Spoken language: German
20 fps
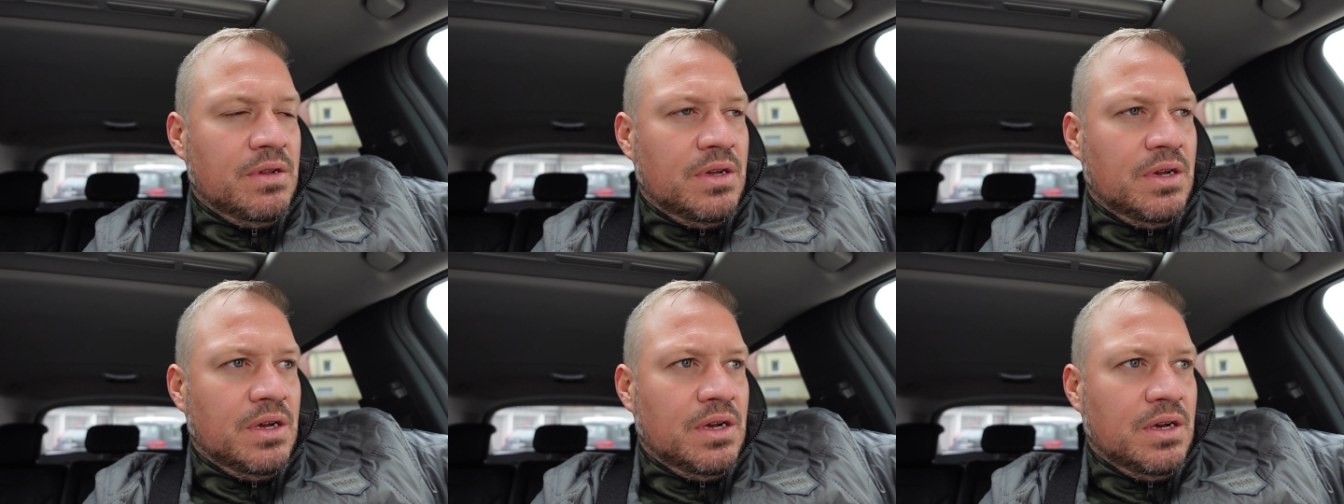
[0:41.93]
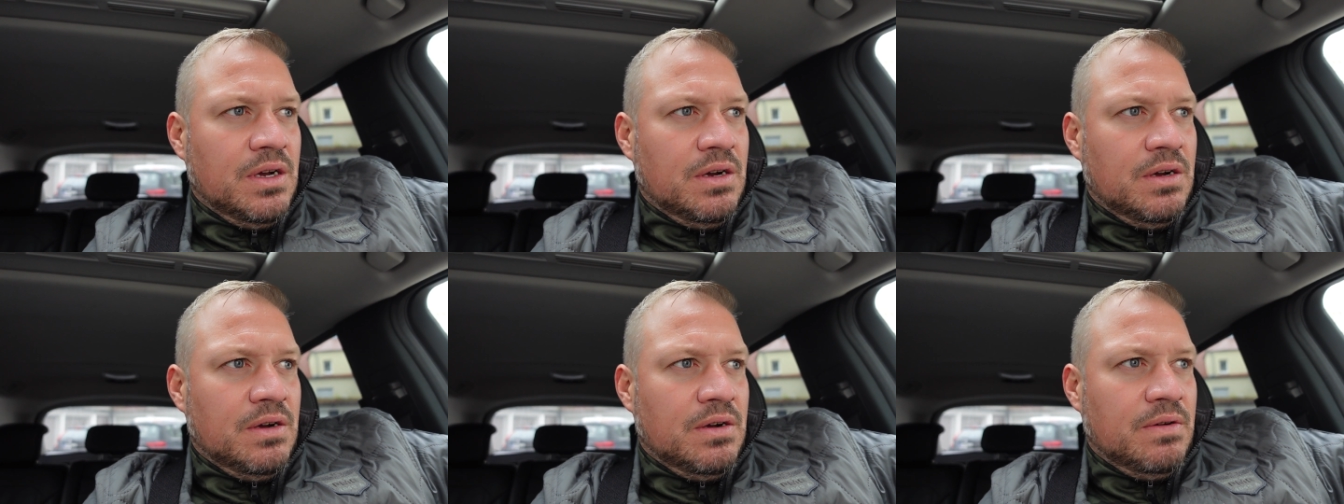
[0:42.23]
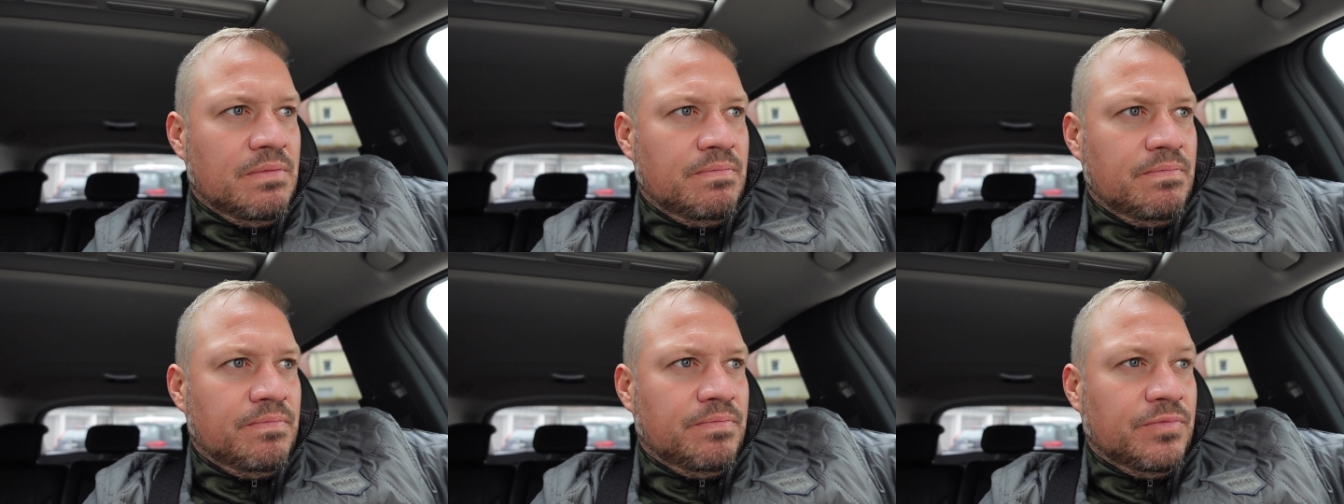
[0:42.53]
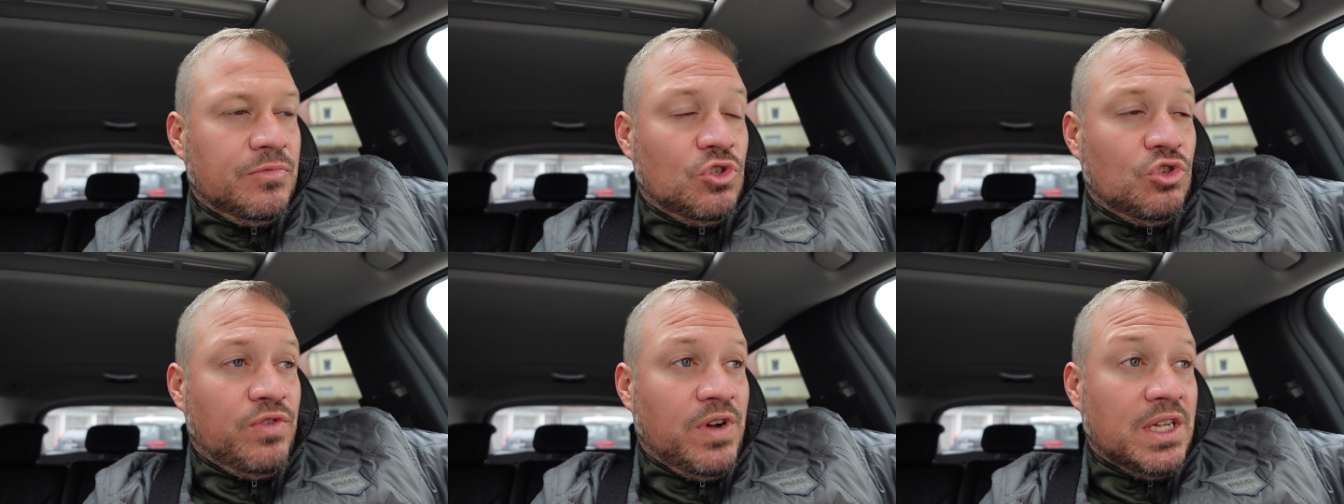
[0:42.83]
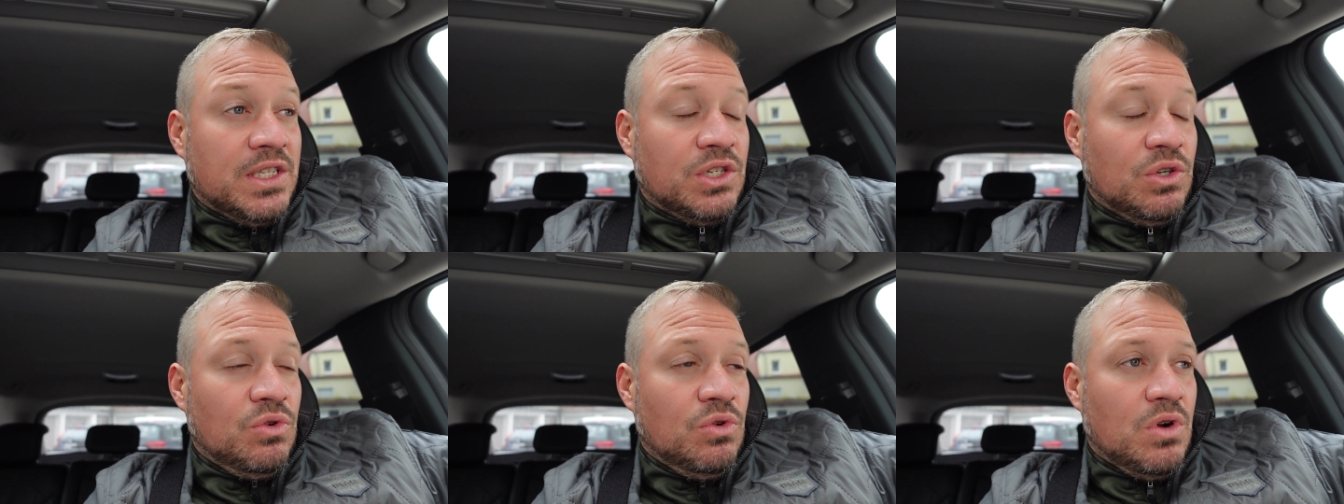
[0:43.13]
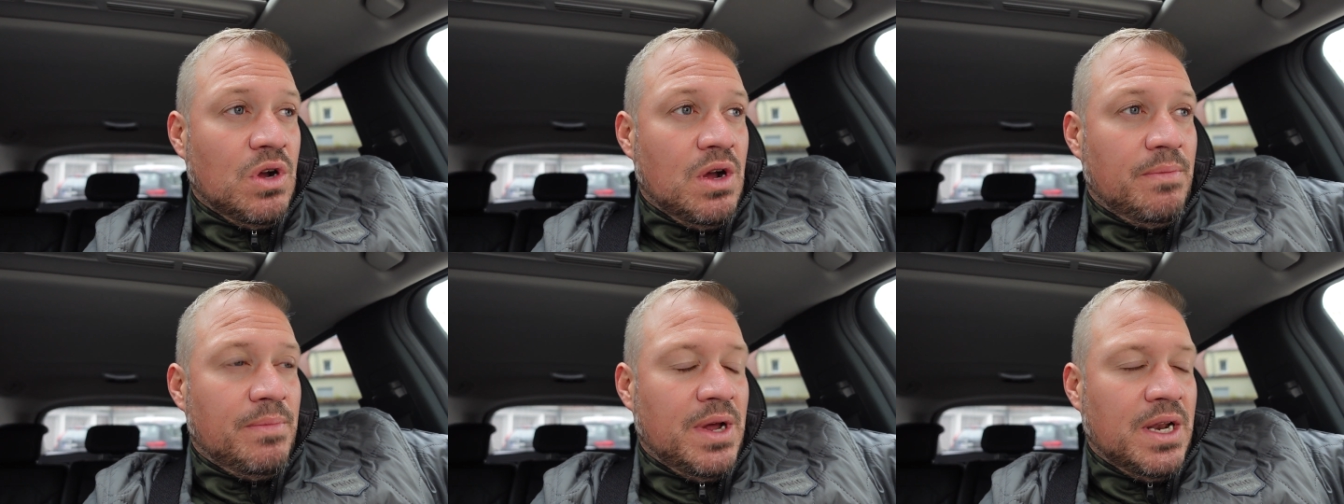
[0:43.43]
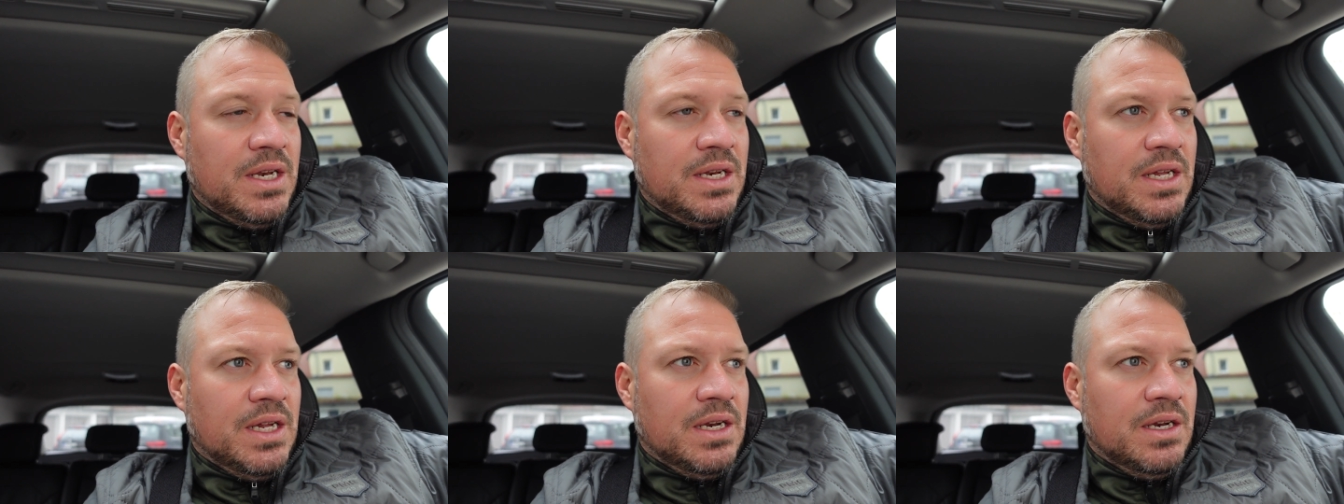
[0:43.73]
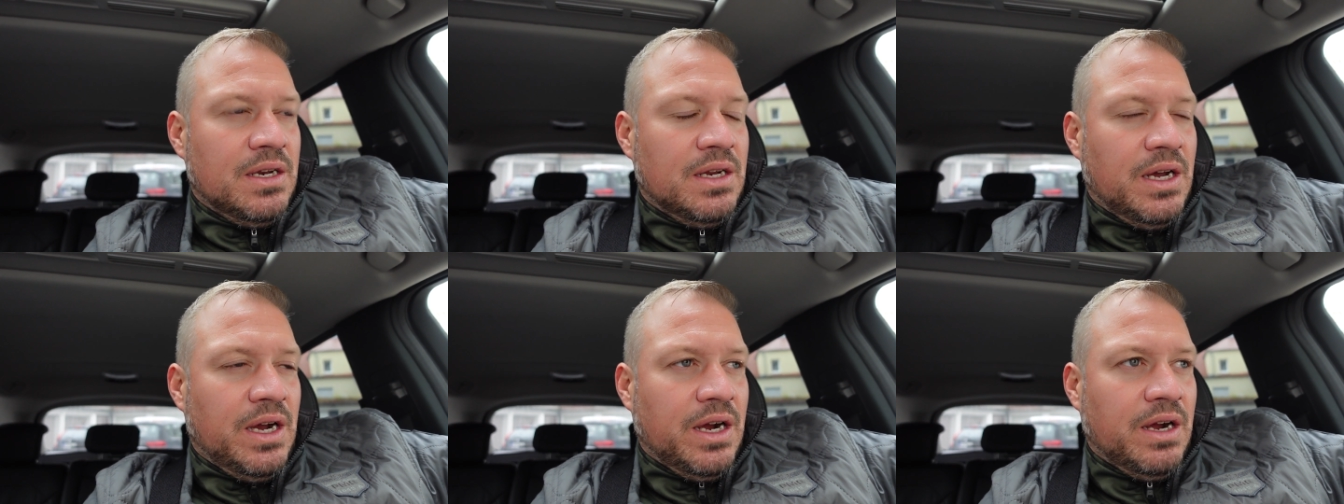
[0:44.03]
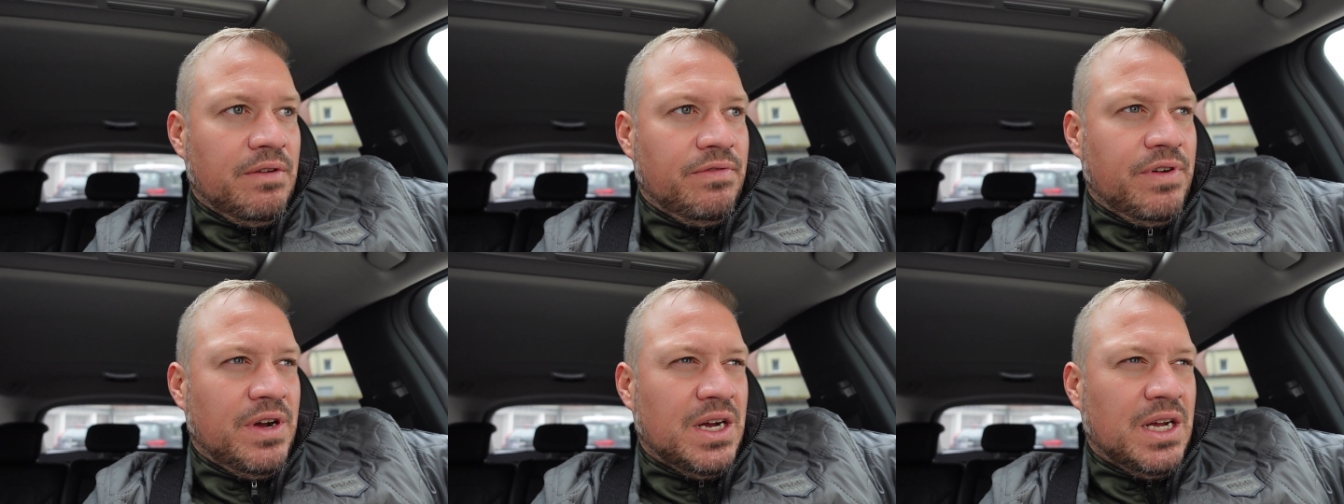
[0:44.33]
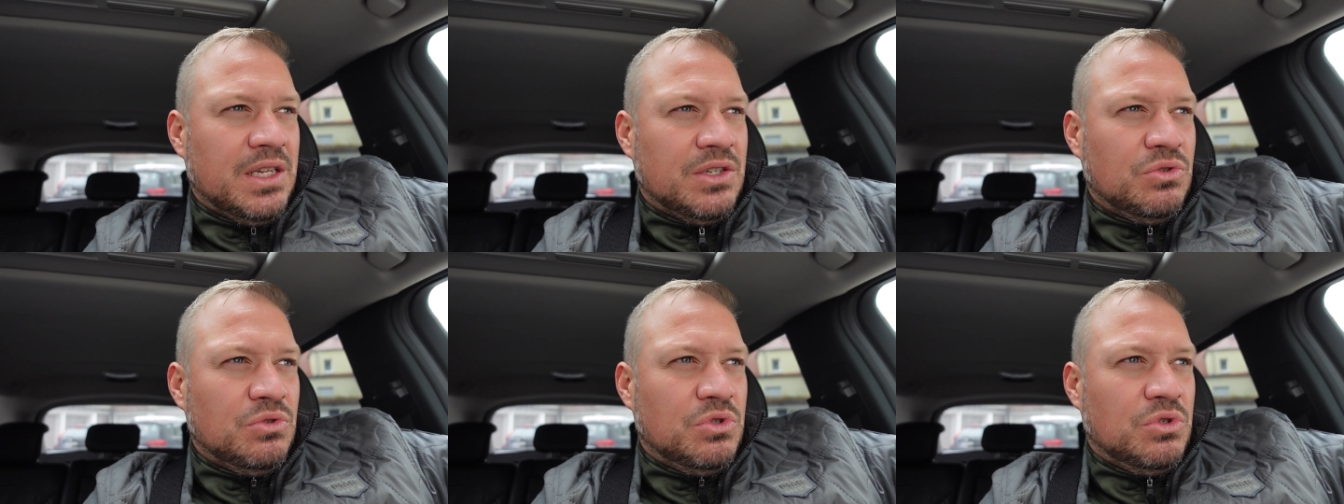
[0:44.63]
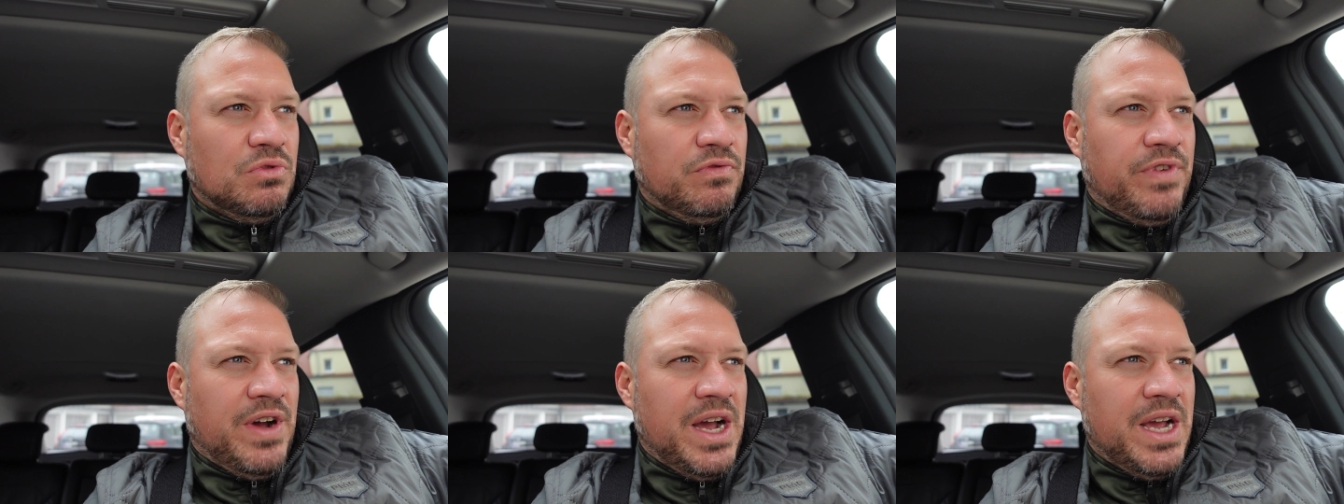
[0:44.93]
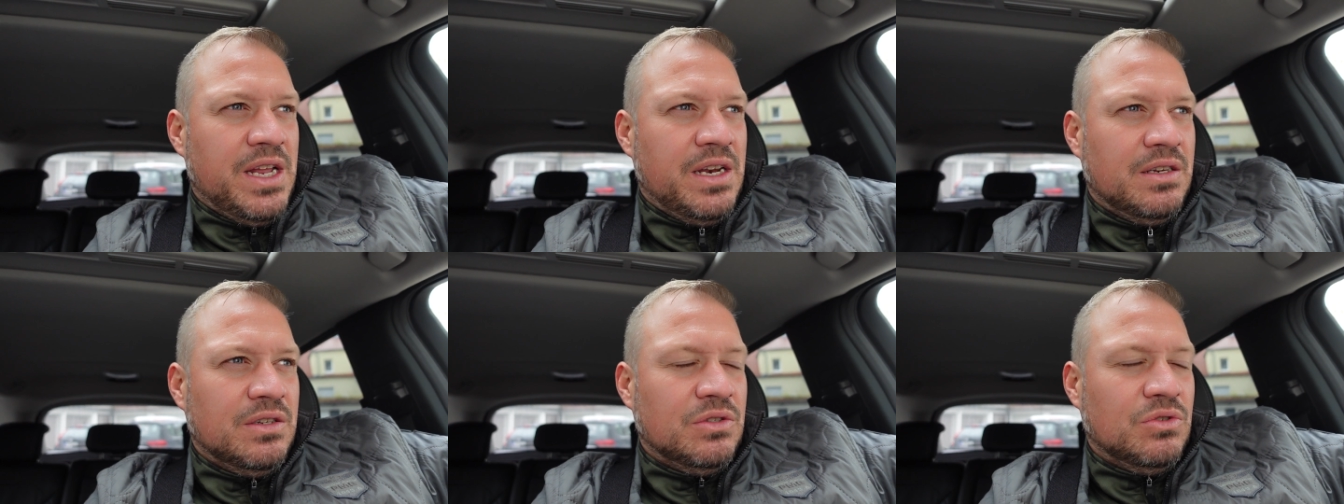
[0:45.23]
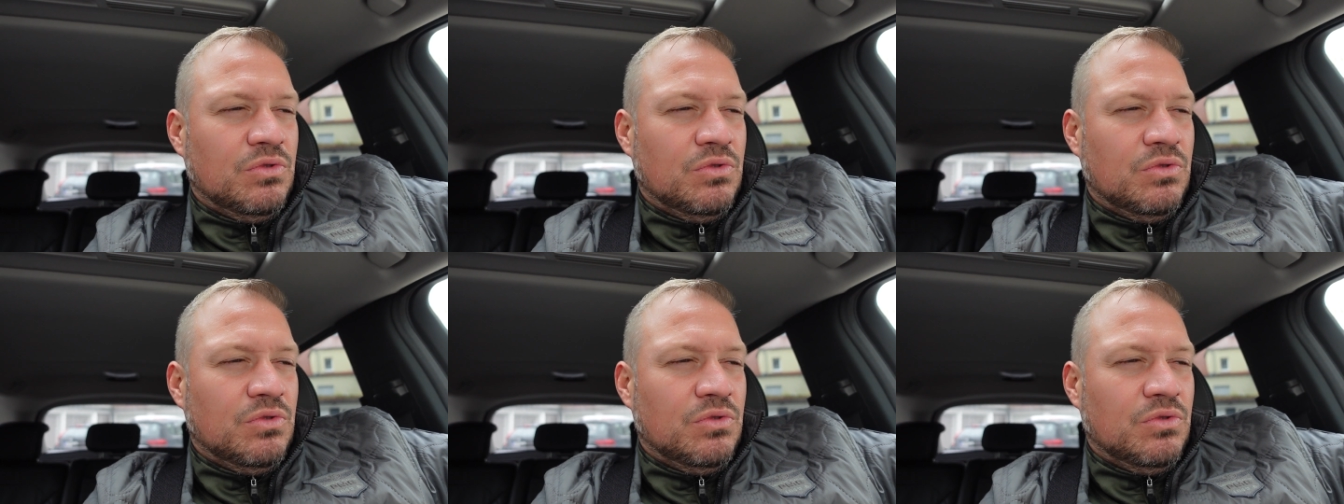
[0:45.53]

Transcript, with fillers: ähm, ein schwarzer junger Mann dann angefangen hat so zu weinen,